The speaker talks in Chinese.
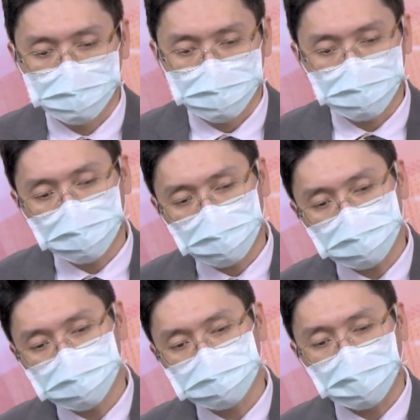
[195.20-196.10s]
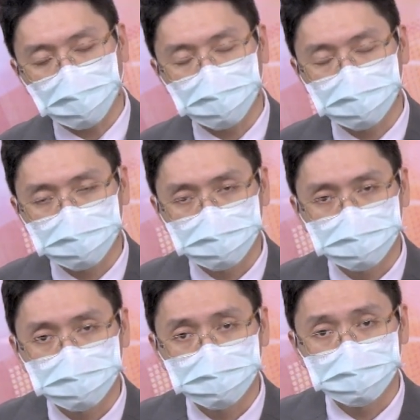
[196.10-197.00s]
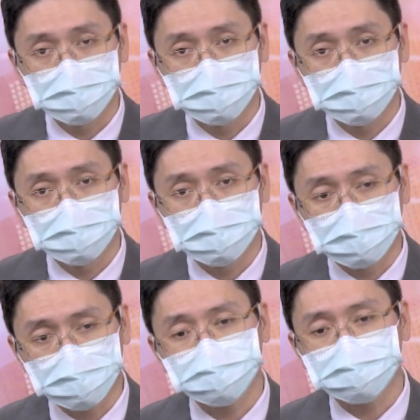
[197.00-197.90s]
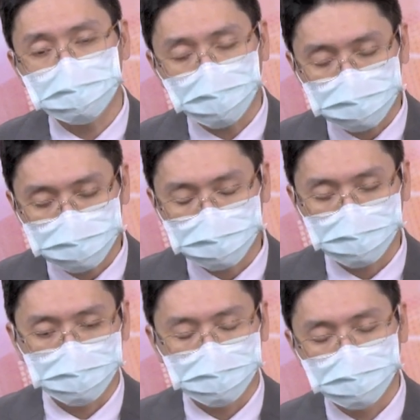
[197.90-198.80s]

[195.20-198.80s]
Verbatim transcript: 一来台电涨，然后去寻找说，